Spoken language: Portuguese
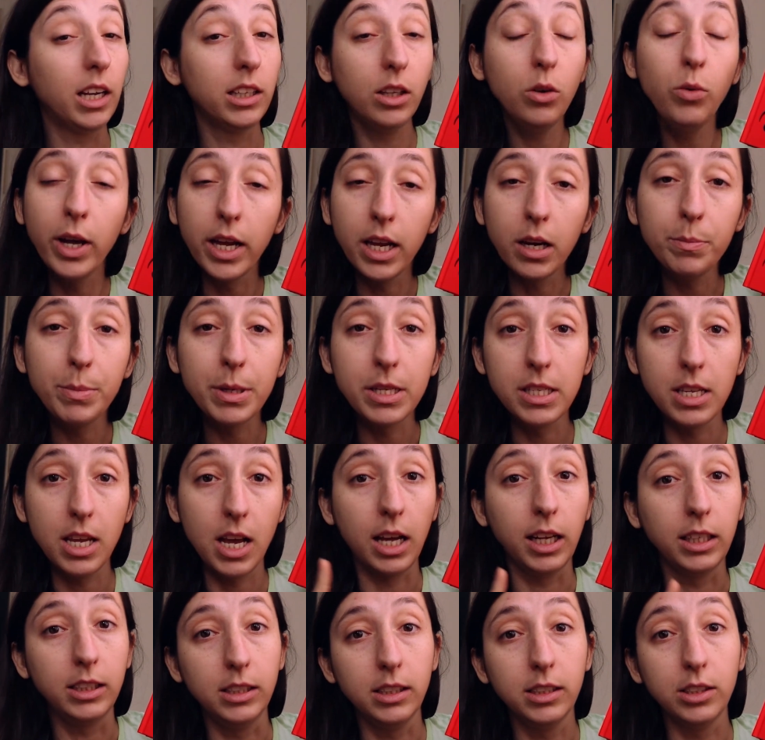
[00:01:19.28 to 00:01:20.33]
Ela não era para ser
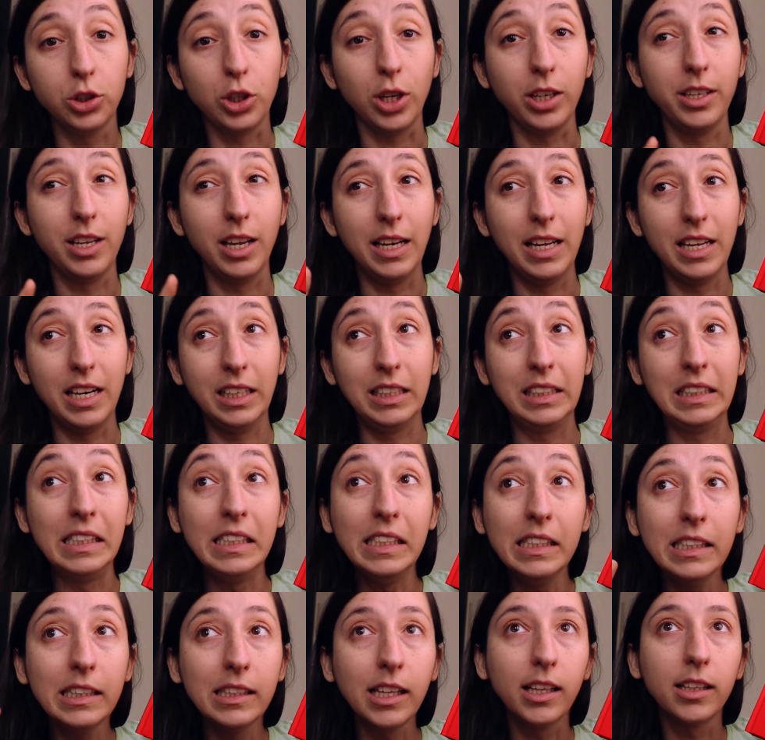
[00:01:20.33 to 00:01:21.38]
rainha, já que ela era
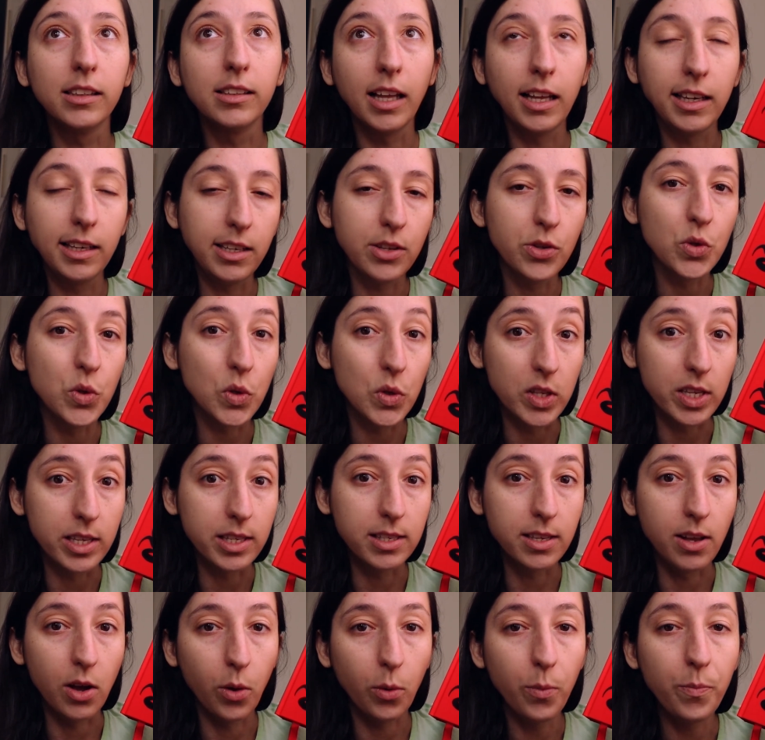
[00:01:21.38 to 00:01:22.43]
quinta na linha de
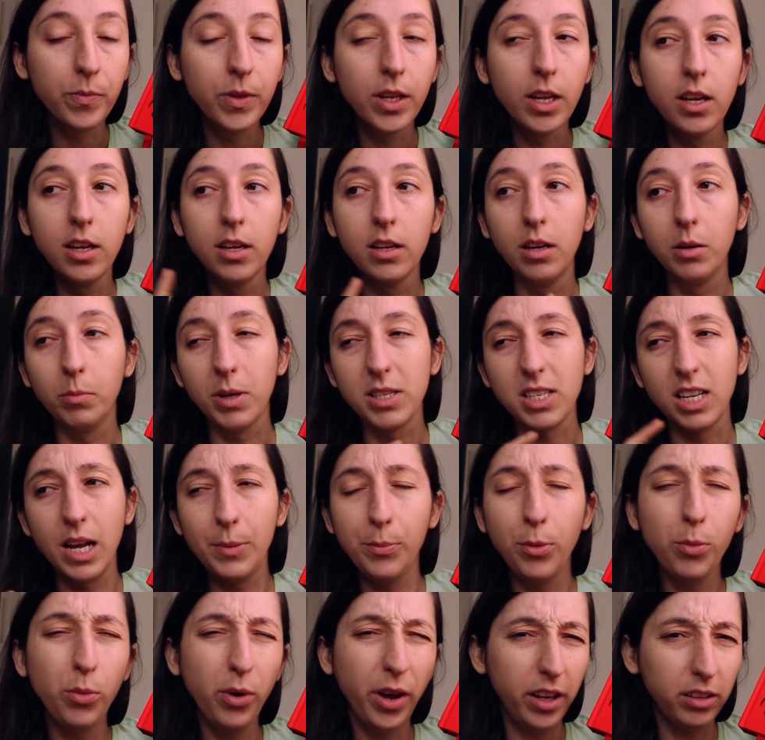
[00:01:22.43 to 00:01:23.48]
sucessão, mas
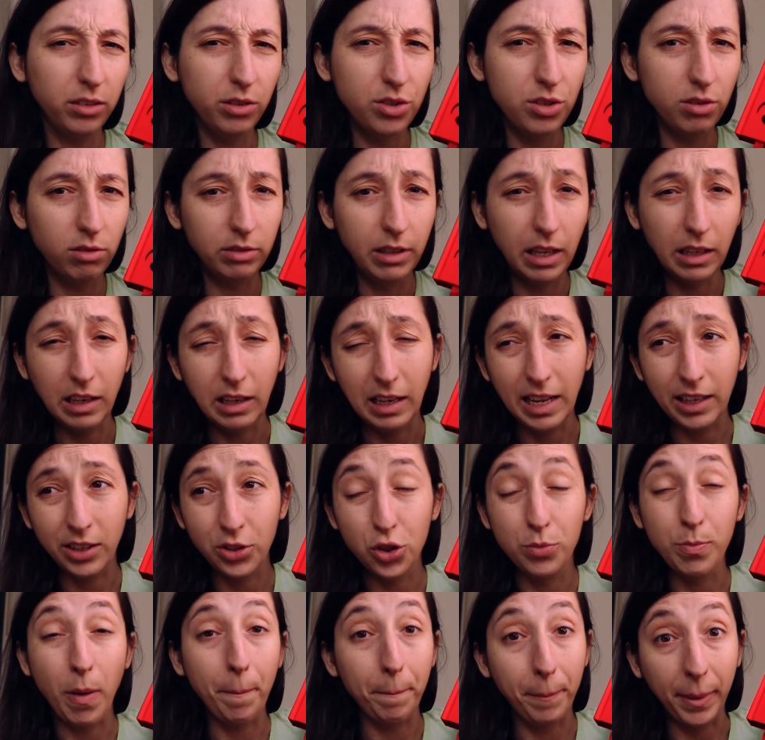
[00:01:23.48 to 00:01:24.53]
acabou morrendo o tio dela lá, que
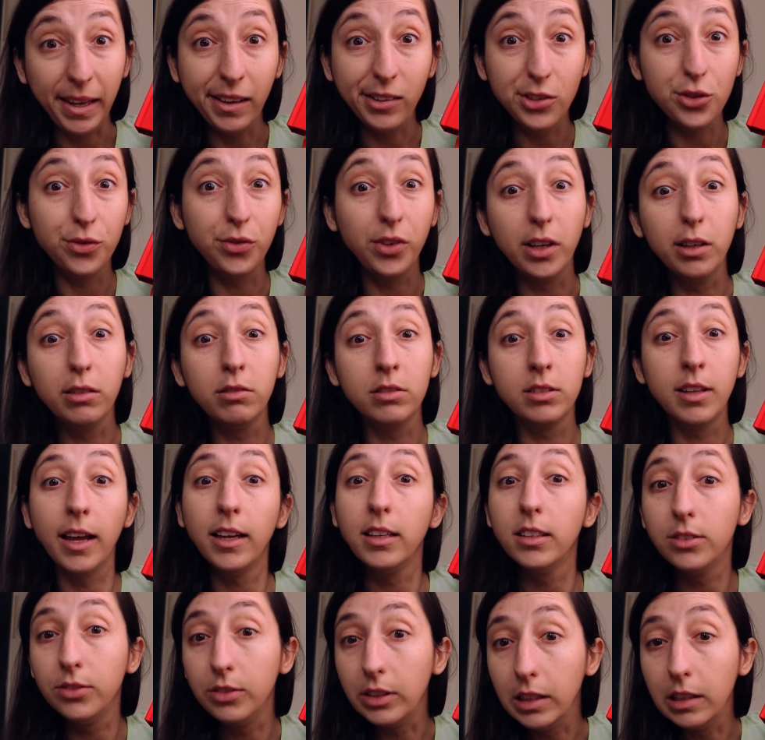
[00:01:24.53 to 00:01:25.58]
tinha uma penca de filhos, uns 10